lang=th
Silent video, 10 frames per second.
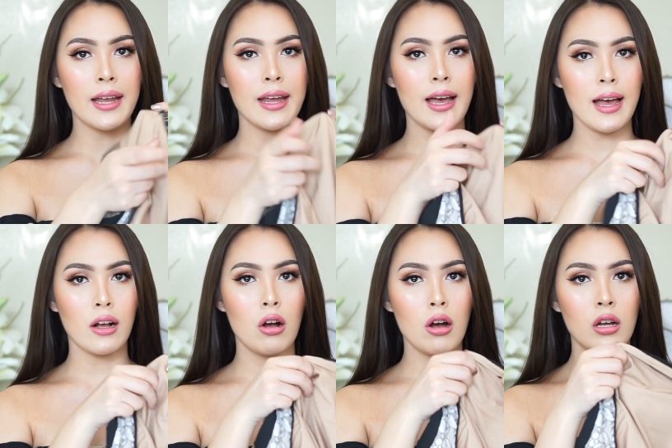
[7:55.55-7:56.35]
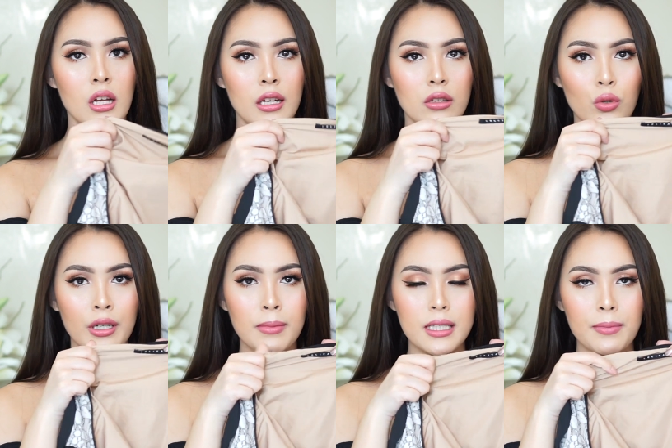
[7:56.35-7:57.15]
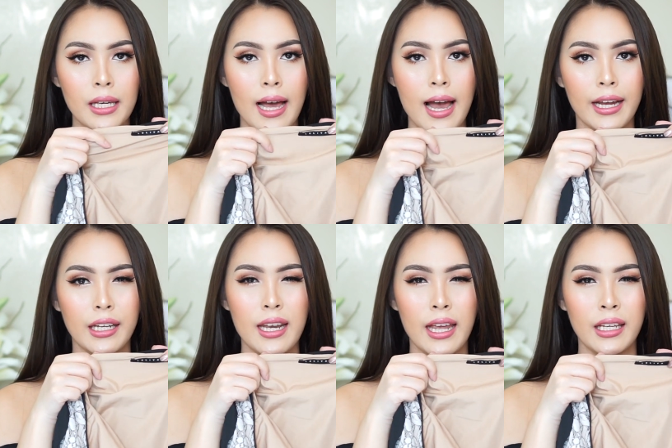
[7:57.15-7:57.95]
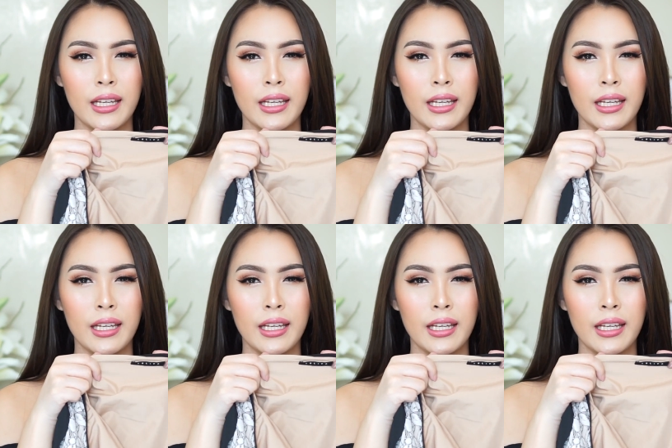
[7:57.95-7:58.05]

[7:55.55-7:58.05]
นะคะก็ตัวนี้มันจะมีขายใน